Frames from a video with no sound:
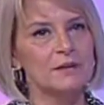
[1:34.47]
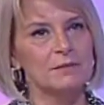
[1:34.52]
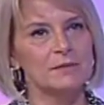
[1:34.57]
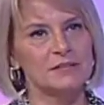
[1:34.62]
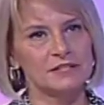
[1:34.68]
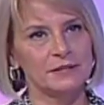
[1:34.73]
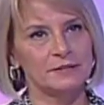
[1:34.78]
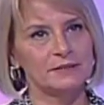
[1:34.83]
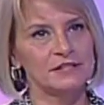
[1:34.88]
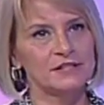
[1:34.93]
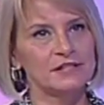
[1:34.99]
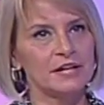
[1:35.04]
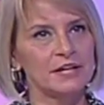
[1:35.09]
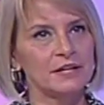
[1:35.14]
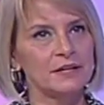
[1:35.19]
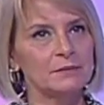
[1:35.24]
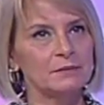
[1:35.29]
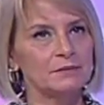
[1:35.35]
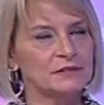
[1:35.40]
Basta
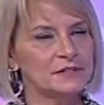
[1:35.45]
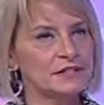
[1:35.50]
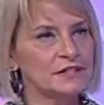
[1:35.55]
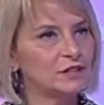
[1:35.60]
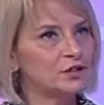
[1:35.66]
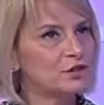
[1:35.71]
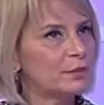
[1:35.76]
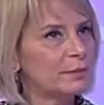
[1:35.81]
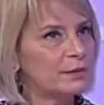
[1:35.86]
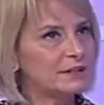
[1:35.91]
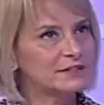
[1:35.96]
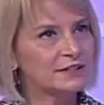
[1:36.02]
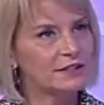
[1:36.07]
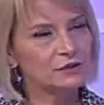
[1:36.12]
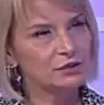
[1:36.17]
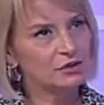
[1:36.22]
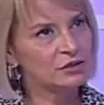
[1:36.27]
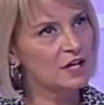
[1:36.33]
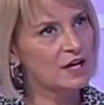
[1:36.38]
pensare, stesso
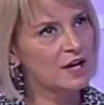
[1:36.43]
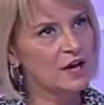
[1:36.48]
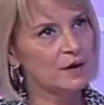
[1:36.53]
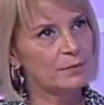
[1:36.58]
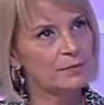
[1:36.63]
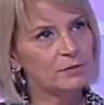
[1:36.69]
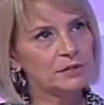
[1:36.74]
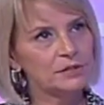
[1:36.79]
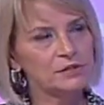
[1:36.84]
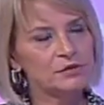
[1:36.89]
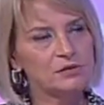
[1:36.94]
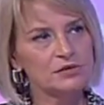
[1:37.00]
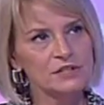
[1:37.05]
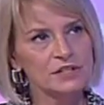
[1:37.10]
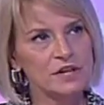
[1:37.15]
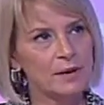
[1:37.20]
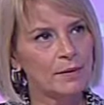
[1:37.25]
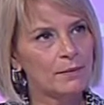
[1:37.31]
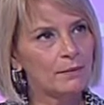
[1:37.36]
partendo da Napoli, noi
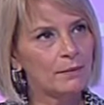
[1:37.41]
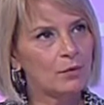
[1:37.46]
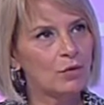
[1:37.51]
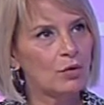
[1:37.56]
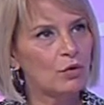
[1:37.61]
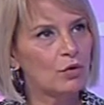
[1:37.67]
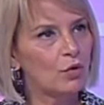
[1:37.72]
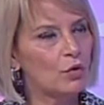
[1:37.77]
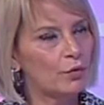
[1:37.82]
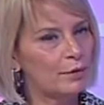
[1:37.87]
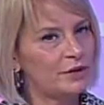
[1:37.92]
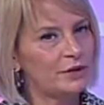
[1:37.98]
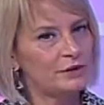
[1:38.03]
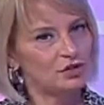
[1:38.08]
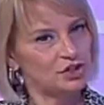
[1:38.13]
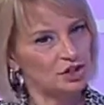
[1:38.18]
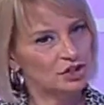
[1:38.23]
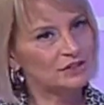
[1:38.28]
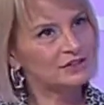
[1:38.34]
siamo
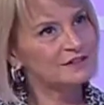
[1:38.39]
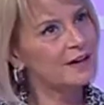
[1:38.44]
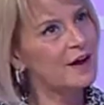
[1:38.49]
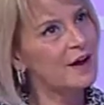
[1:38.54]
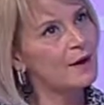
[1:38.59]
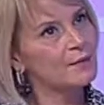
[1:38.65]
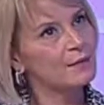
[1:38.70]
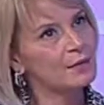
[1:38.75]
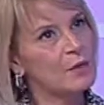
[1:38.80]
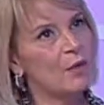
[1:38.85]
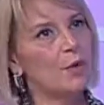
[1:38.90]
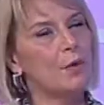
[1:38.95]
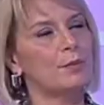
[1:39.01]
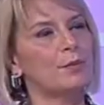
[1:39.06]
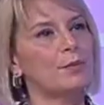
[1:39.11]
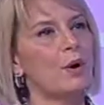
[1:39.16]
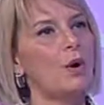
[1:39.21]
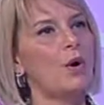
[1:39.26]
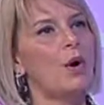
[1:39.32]
come città
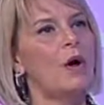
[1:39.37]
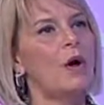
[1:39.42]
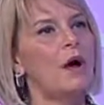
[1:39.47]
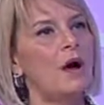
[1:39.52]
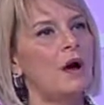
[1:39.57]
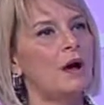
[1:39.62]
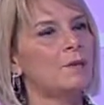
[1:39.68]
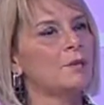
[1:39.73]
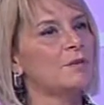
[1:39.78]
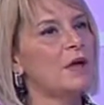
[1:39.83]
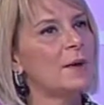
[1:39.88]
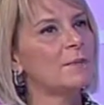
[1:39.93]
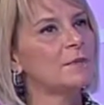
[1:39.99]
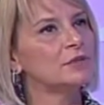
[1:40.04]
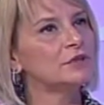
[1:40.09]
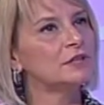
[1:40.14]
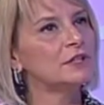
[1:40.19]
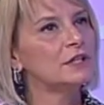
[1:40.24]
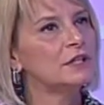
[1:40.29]
proprio,
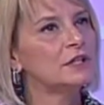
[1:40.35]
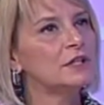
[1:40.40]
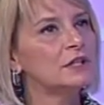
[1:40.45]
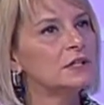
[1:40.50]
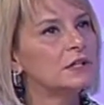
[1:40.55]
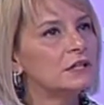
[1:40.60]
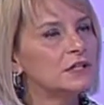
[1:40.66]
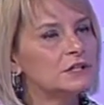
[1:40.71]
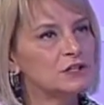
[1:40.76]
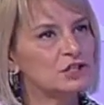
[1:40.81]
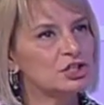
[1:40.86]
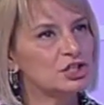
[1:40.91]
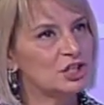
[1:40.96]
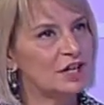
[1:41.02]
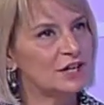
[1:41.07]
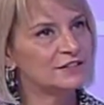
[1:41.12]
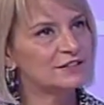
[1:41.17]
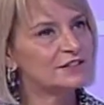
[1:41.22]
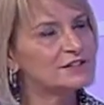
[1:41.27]
abbiamo degli
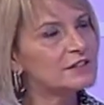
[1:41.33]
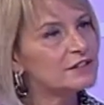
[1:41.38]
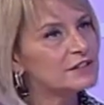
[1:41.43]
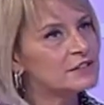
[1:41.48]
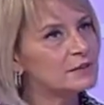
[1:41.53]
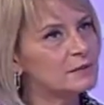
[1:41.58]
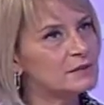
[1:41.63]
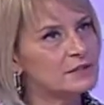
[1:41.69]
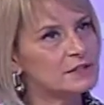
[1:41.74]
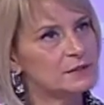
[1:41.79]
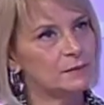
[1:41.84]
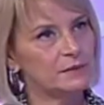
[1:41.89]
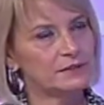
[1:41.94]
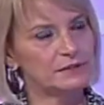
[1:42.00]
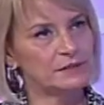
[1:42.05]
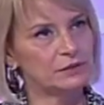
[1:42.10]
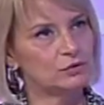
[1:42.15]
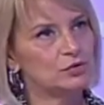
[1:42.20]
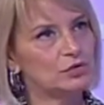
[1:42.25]
indici altissimi di
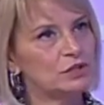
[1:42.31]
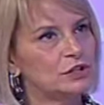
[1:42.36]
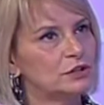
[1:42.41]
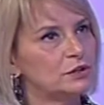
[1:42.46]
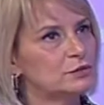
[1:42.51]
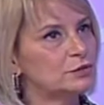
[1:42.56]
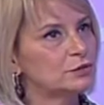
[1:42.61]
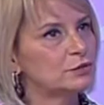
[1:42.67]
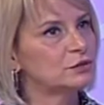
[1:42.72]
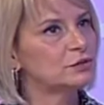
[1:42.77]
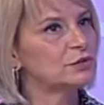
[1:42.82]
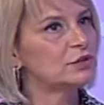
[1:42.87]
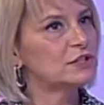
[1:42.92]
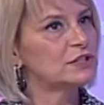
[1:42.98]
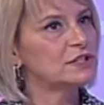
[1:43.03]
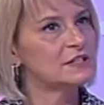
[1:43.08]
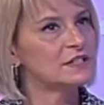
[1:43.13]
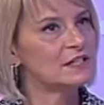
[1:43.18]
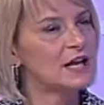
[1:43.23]
spettatori, di
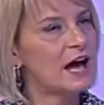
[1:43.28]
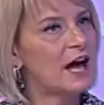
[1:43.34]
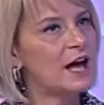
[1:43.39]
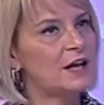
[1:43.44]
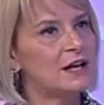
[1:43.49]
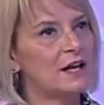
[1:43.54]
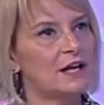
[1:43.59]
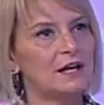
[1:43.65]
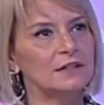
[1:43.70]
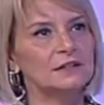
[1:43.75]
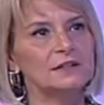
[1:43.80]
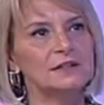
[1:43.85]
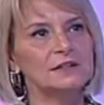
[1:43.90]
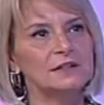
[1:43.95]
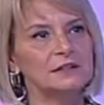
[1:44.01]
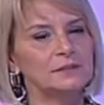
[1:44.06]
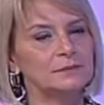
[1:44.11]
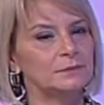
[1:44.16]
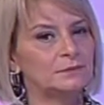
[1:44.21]
fruitori di sala,
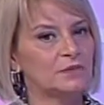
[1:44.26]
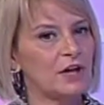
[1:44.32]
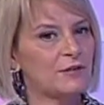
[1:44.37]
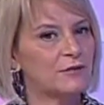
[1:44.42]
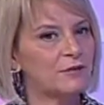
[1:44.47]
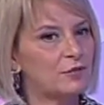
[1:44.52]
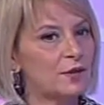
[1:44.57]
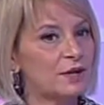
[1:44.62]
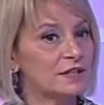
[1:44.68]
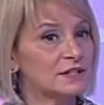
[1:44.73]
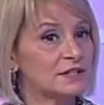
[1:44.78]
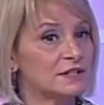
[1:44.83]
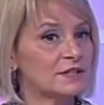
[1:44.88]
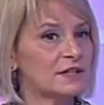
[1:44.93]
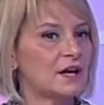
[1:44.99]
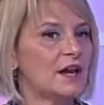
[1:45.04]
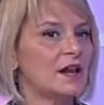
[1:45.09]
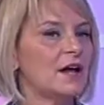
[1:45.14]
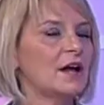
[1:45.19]
di affluenza
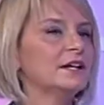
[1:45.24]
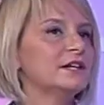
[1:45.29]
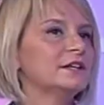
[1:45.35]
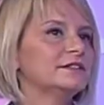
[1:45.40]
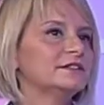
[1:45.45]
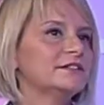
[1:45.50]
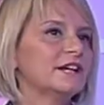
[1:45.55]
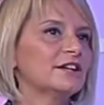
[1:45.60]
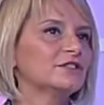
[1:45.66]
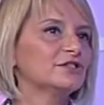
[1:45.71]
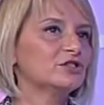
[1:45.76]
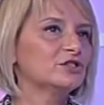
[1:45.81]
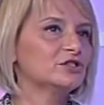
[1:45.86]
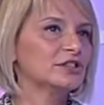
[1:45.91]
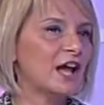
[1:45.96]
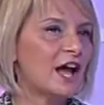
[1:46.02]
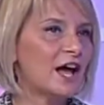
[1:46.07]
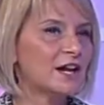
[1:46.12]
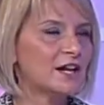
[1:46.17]
sala. Il Teatro
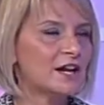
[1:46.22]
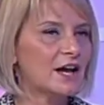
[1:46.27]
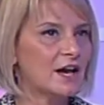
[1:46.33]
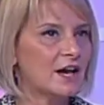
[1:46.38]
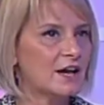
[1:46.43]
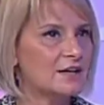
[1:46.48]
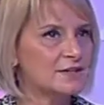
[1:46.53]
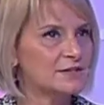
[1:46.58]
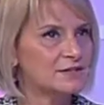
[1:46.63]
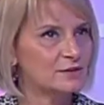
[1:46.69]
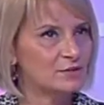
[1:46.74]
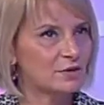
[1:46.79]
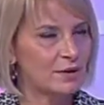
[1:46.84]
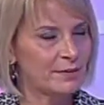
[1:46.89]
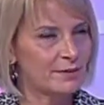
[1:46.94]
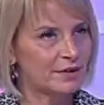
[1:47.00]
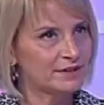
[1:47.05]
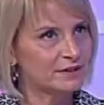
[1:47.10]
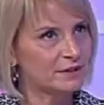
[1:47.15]
di Ana è
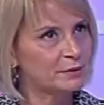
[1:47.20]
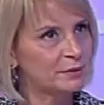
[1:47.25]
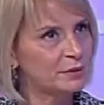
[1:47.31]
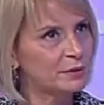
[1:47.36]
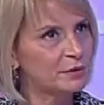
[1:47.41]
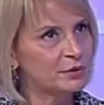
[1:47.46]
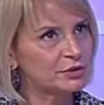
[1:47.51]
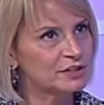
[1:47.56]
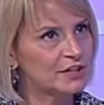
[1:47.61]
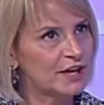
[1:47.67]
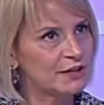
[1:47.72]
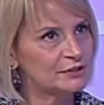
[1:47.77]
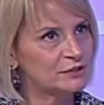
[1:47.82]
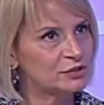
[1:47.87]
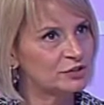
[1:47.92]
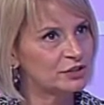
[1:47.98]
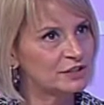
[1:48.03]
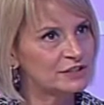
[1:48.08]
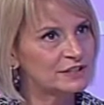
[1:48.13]
sicuramente il primo
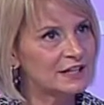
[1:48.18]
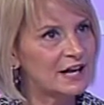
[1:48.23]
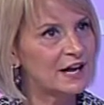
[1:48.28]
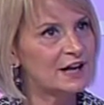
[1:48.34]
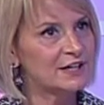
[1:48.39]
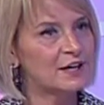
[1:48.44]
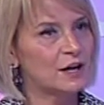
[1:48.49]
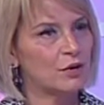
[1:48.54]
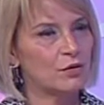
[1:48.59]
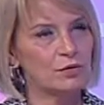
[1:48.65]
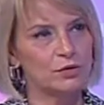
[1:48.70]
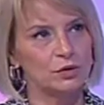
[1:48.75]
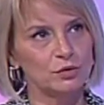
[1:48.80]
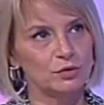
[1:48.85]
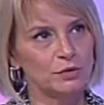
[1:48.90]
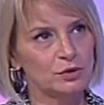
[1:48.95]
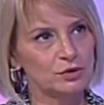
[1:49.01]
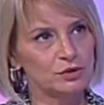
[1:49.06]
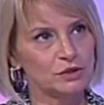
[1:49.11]
teatro in Italia come
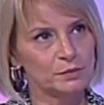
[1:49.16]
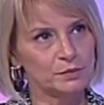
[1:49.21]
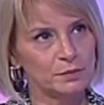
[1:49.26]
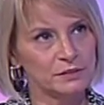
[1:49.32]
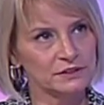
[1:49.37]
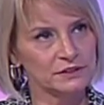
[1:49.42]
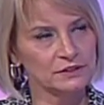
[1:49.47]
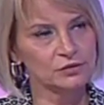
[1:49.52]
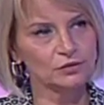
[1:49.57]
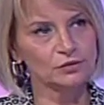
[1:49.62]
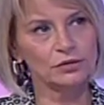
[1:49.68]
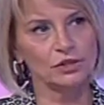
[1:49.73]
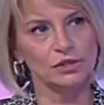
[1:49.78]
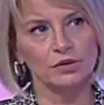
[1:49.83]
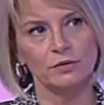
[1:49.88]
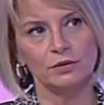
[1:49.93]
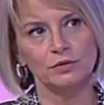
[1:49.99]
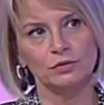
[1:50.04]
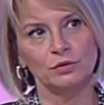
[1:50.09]
numero di
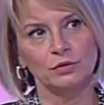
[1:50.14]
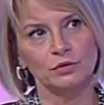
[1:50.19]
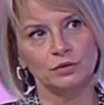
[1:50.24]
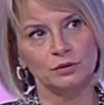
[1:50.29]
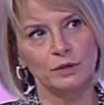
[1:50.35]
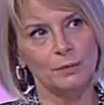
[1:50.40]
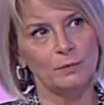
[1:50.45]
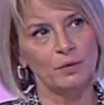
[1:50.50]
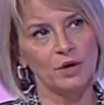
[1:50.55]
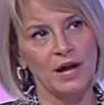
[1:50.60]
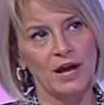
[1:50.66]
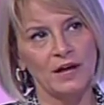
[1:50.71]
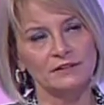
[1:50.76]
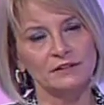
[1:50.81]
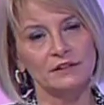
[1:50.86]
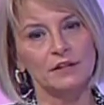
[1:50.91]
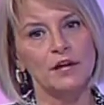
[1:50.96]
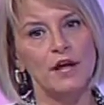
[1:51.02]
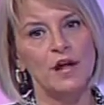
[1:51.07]
spettatori, come numero di
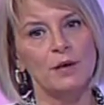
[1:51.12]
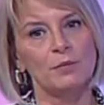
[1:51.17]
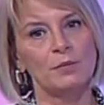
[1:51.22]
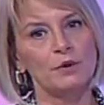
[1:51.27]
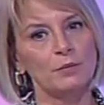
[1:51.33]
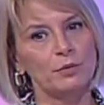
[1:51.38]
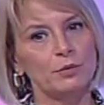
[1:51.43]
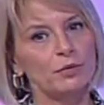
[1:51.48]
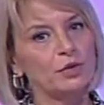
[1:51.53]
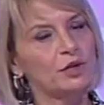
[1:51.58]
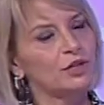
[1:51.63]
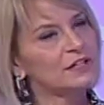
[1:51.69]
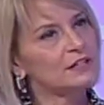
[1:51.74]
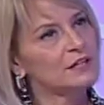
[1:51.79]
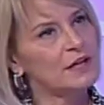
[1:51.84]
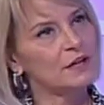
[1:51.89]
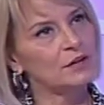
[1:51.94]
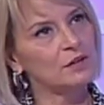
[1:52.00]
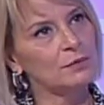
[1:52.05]
abbonati. Proprio
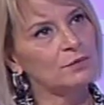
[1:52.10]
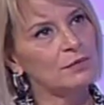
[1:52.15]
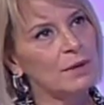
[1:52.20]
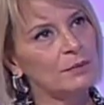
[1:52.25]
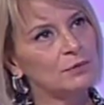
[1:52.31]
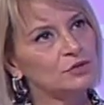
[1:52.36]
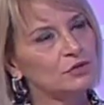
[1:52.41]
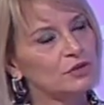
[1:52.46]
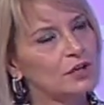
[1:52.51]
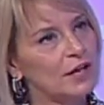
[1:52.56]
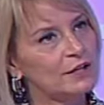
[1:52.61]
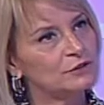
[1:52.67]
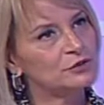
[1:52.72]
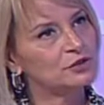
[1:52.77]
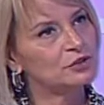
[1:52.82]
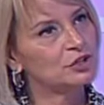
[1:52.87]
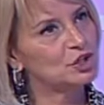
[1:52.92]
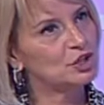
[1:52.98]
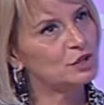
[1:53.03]
quest'anno abbiamo
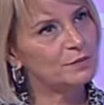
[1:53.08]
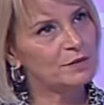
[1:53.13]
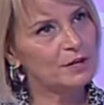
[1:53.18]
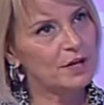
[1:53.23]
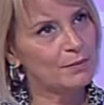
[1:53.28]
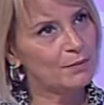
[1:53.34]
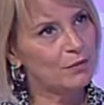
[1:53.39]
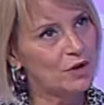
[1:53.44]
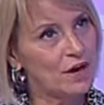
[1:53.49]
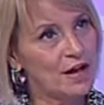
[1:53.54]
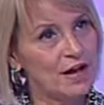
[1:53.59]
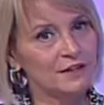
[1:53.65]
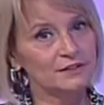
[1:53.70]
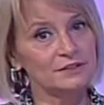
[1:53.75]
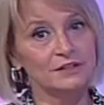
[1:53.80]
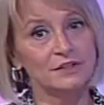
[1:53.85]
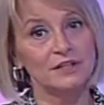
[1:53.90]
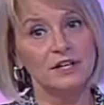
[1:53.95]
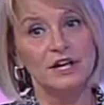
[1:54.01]
toccato i 10.000
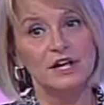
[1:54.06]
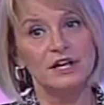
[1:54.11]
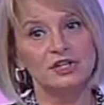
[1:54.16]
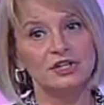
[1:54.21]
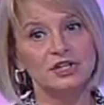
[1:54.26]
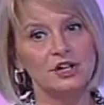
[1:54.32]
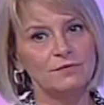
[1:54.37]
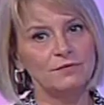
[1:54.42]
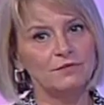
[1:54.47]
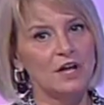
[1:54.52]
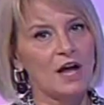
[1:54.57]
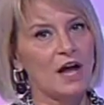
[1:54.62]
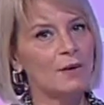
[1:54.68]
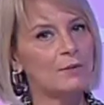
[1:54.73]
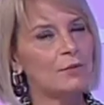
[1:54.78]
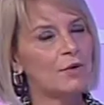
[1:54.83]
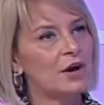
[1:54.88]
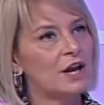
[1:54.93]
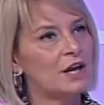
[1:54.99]
abbonati. Ci
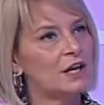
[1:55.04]
avviamo